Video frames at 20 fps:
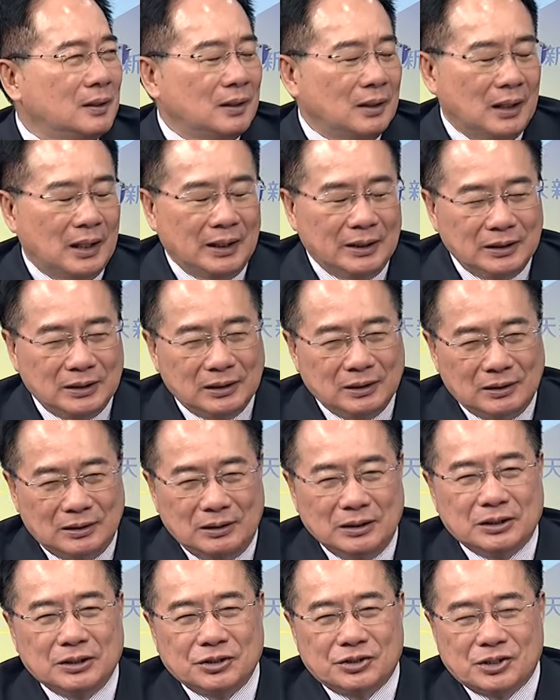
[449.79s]
啊一个
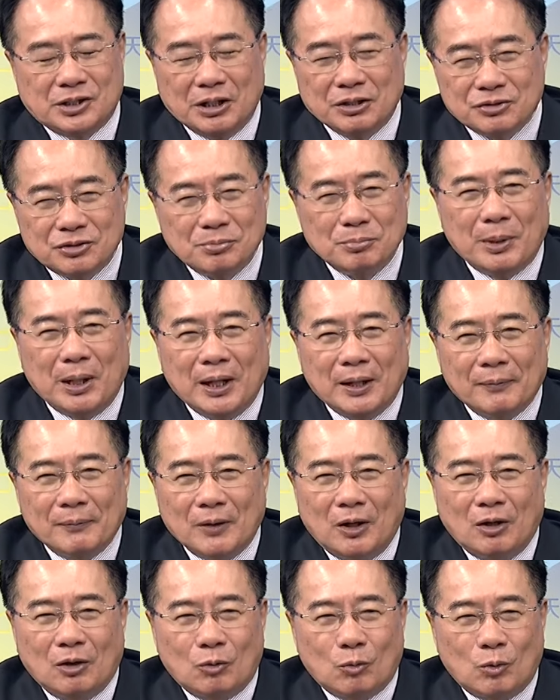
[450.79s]
一个神明
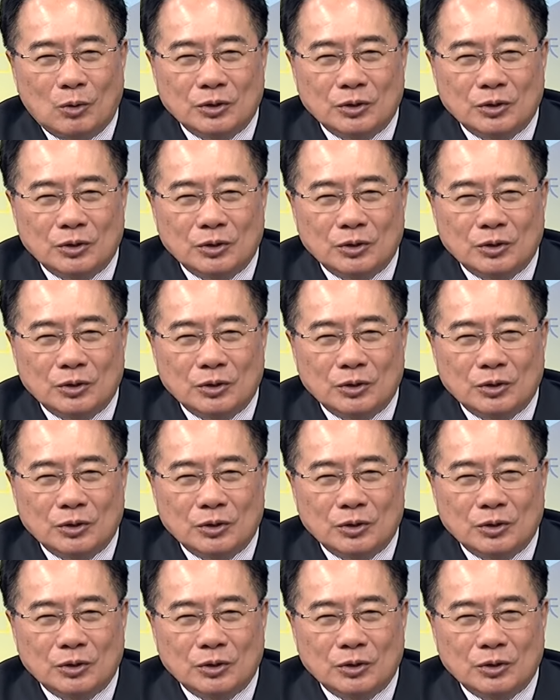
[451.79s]
啊，